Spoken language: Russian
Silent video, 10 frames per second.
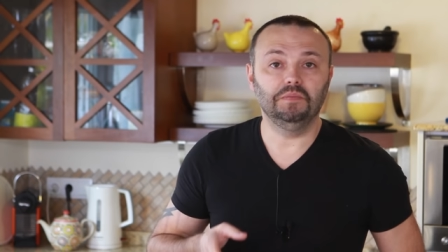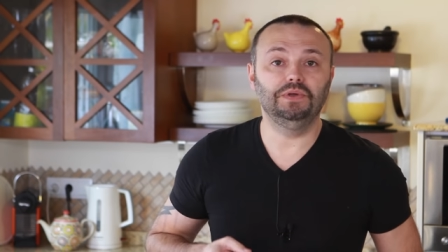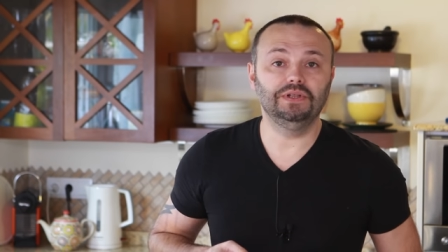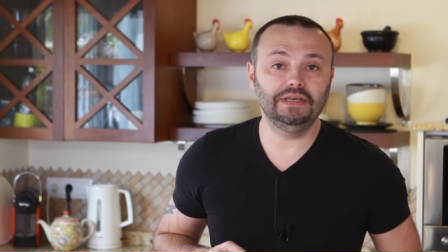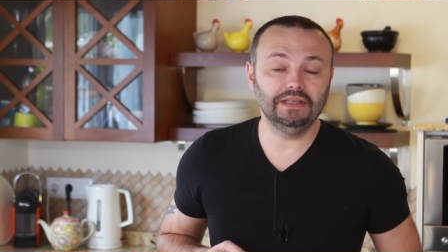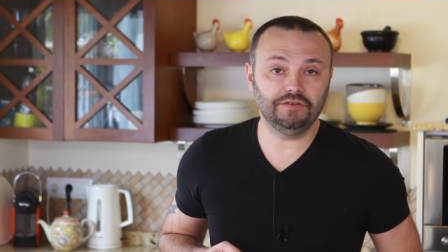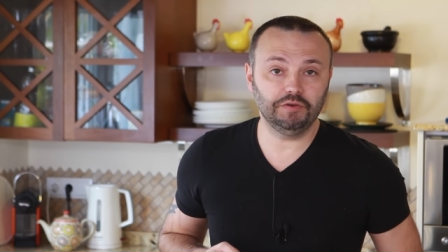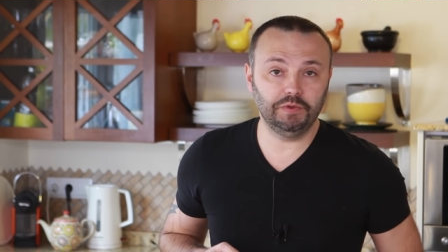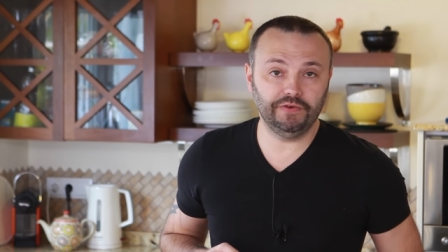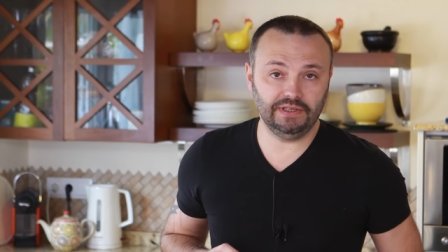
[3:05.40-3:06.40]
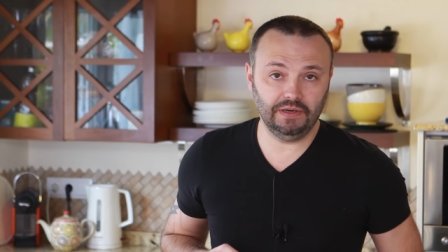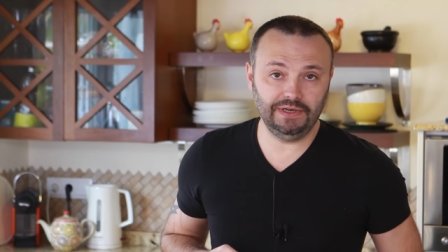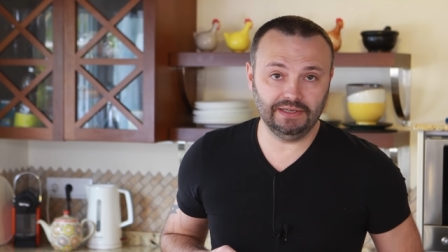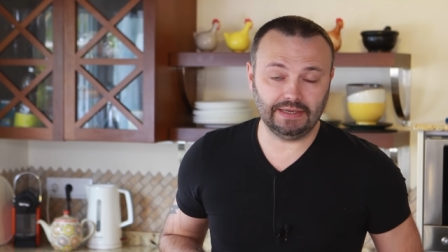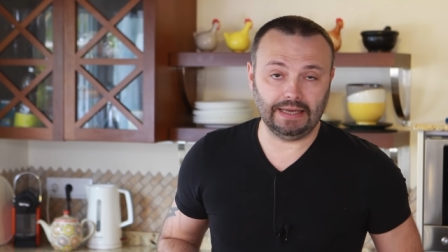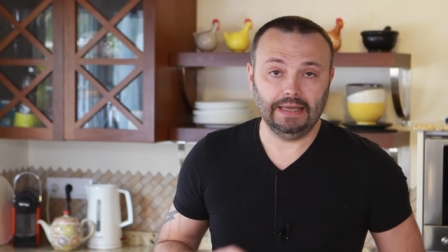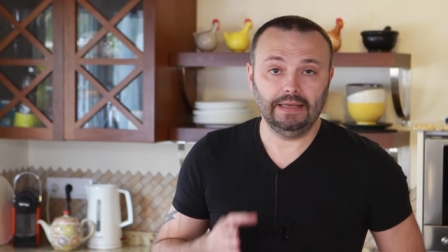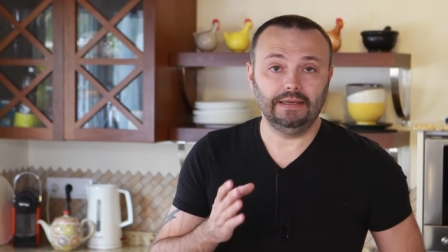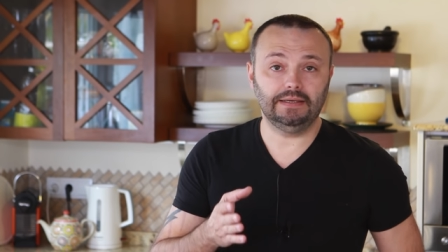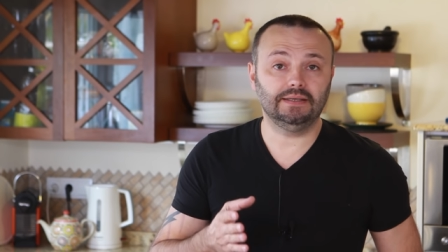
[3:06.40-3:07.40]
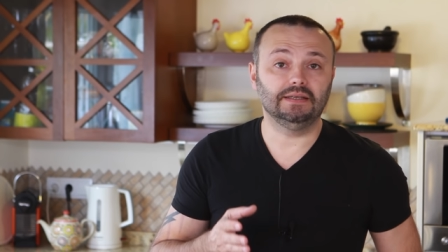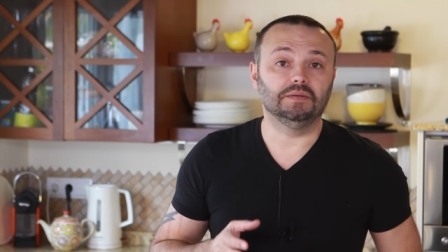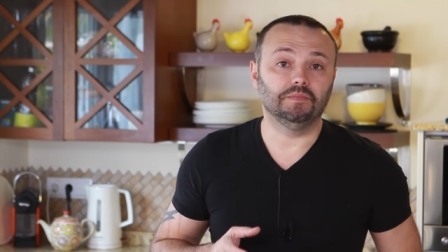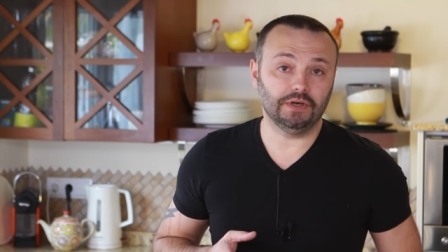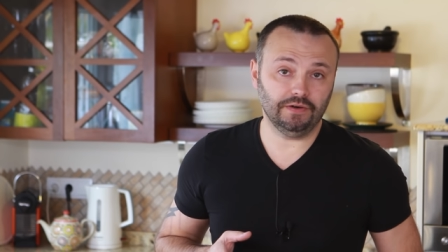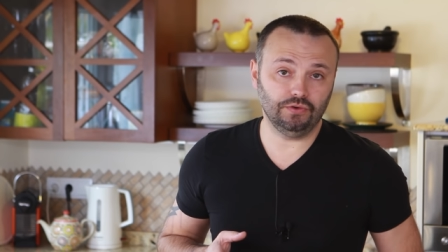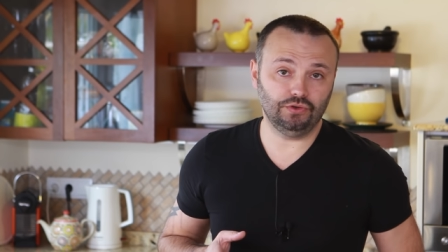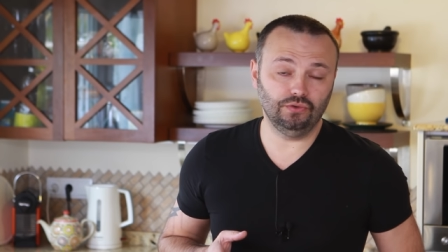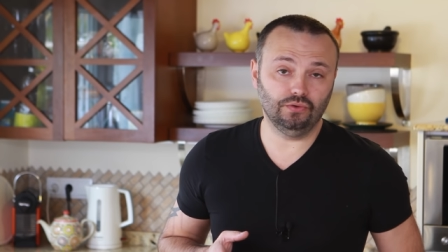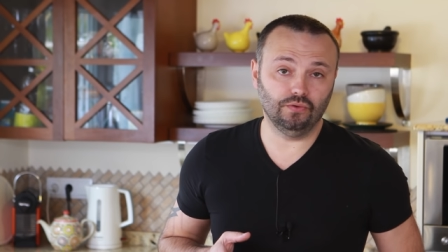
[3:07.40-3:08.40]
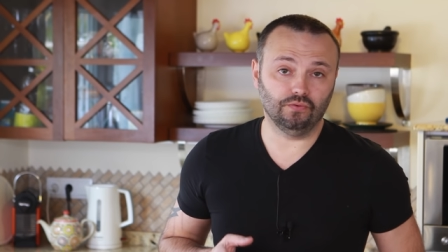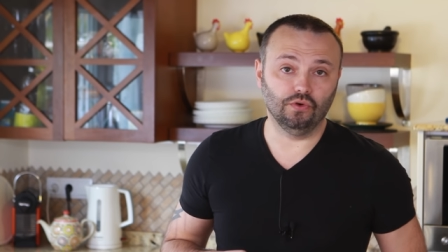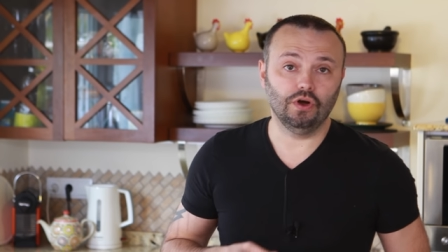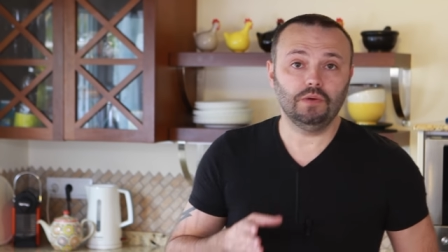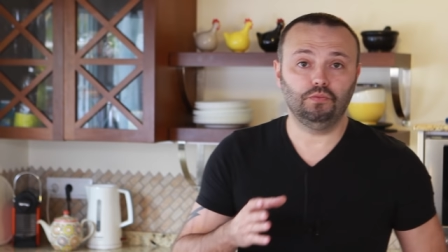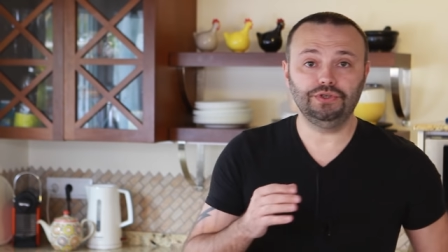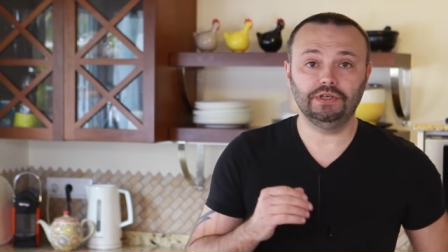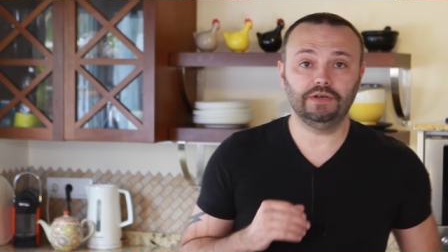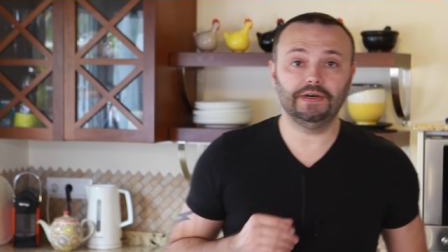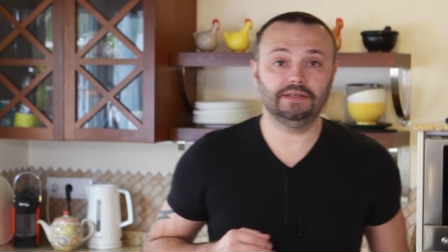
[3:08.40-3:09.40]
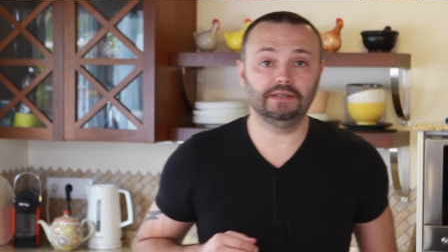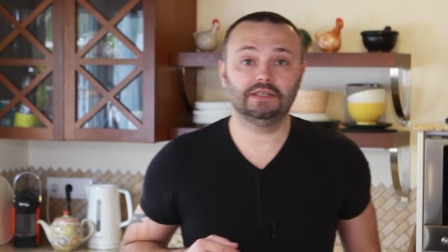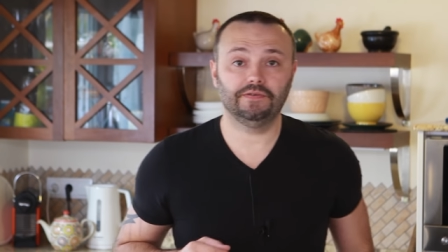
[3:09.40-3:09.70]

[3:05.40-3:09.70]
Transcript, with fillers: Белки надо взбивать до блеска. И, кстати, пора включить духовку. Пусть нагревается до